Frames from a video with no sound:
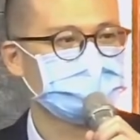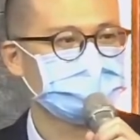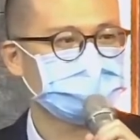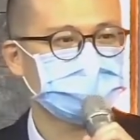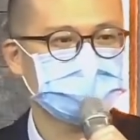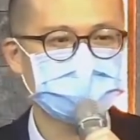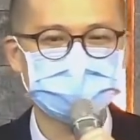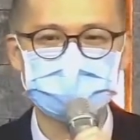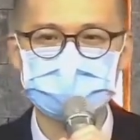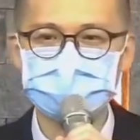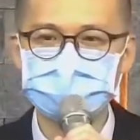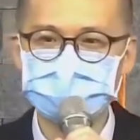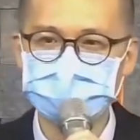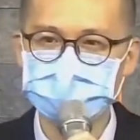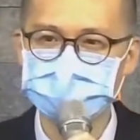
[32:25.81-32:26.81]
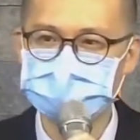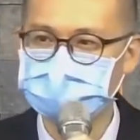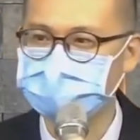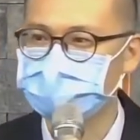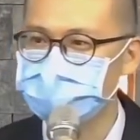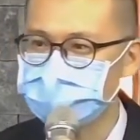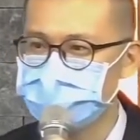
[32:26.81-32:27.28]
那就代表它必须要
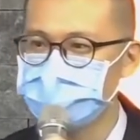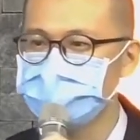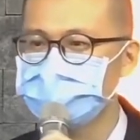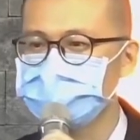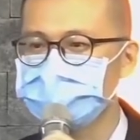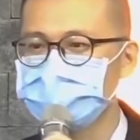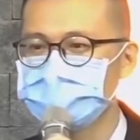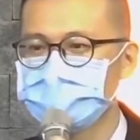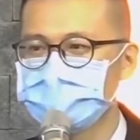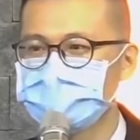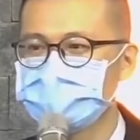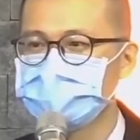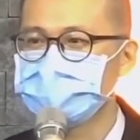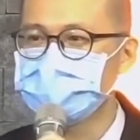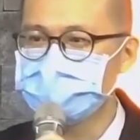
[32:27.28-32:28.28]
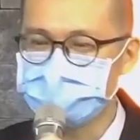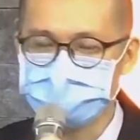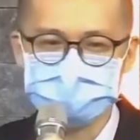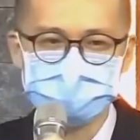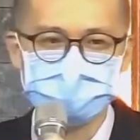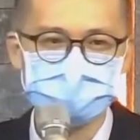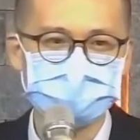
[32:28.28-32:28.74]
讲得很清楚，什么样的
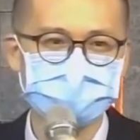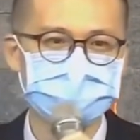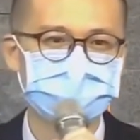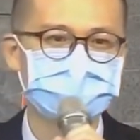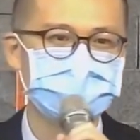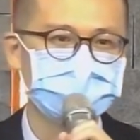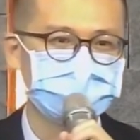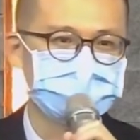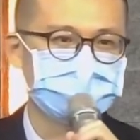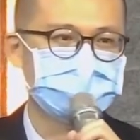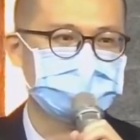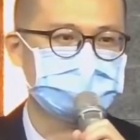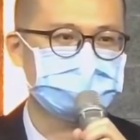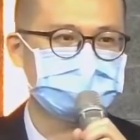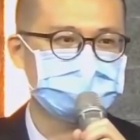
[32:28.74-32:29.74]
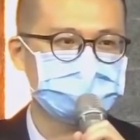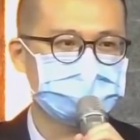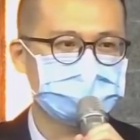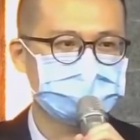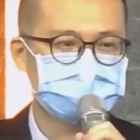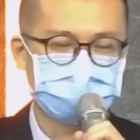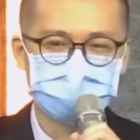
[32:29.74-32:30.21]
时候要适用什么样的
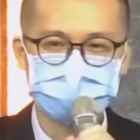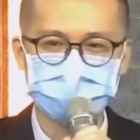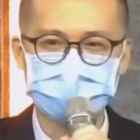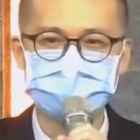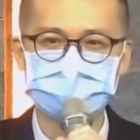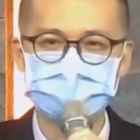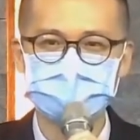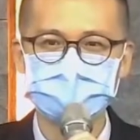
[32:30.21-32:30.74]
条款。